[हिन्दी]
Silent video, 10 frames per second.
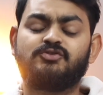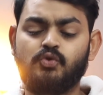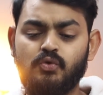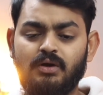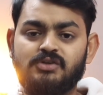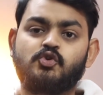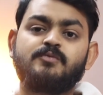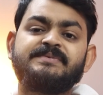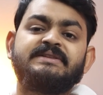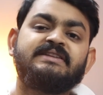जो
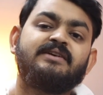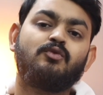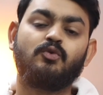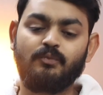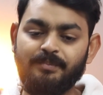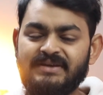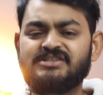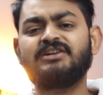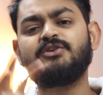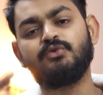जॉब्स मिलती है वो
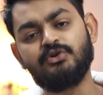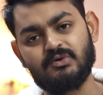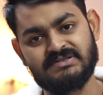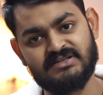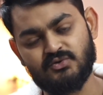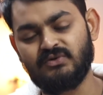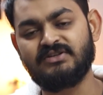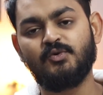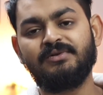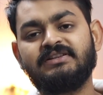मेजरली उन्हीं कोर्सेज के
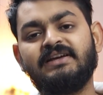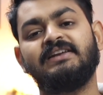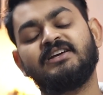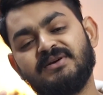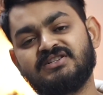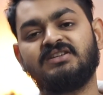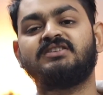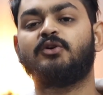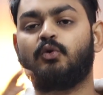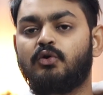स्टूडेंट्स को मिलती है लिख बेशक
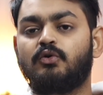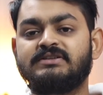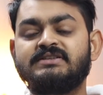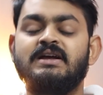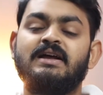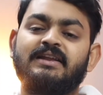देते हैं ओल्ड कोर्सेज